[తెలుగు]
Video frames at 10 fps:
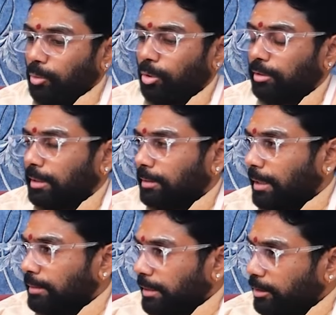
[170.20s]
గురు
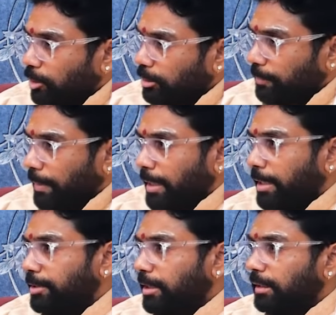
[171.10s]
దత్తాత్రేయ స్తోత్ర
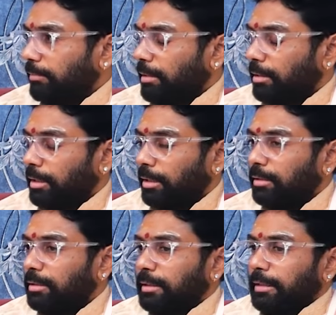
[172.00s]
పారాయణ చేయడం ద్వారా కానీ
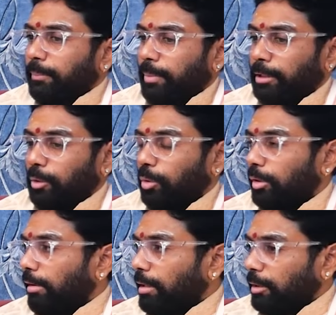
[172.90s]
ప్రతి
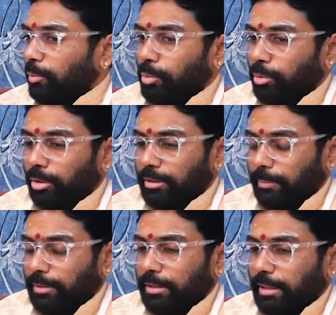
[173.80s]
గురువారం నాడు గురువుడికి
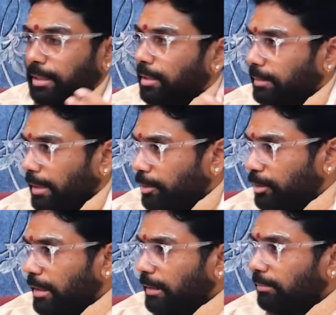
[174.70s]
సంబంధించి శనగలు దానం
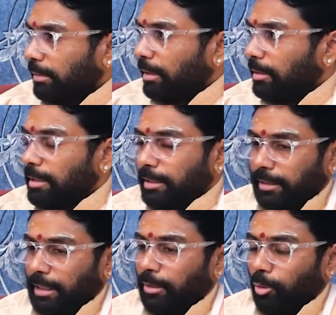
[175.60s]
చేయడం ద్వారా
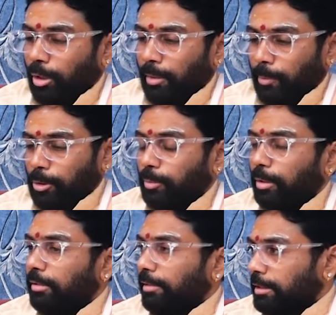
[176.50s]
తెల్లని ఒక పశువు
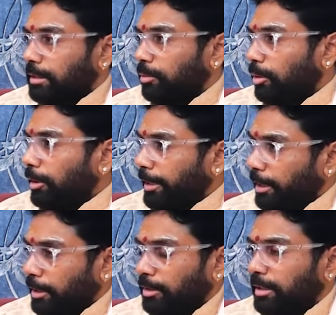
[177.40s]
రంగు వస్త్రంలో ఈ
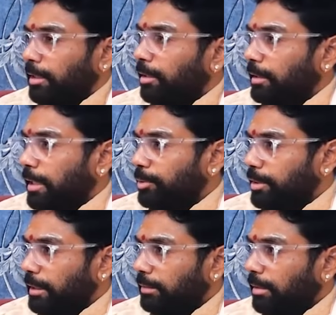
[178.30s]
యొక్క శనగలు దానం
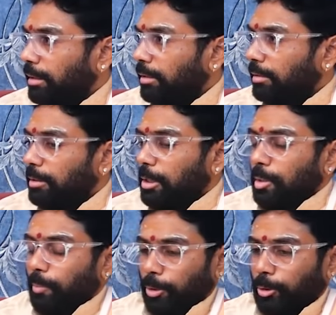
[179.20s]
చేయడం ద్వారా
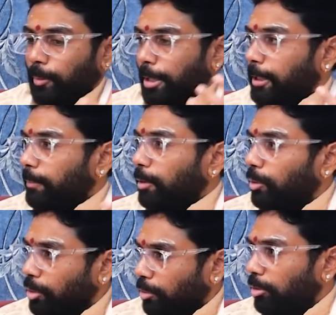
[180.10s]
పసుపు అరటిపళ్ళు
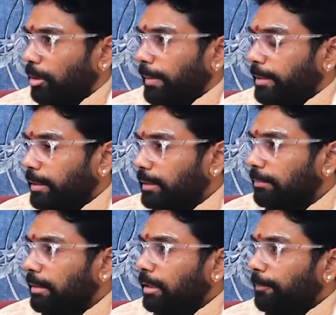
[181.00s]
గోవులకు పెట్టడం
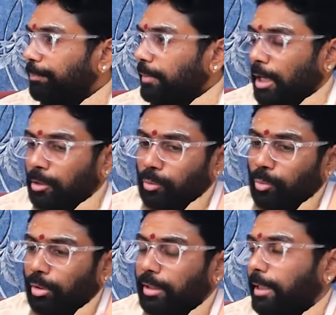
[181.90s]
ద్వారా ఆకు
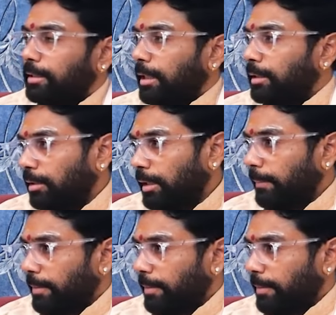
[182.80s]
గురుగ్రహ శాంతి కలిగే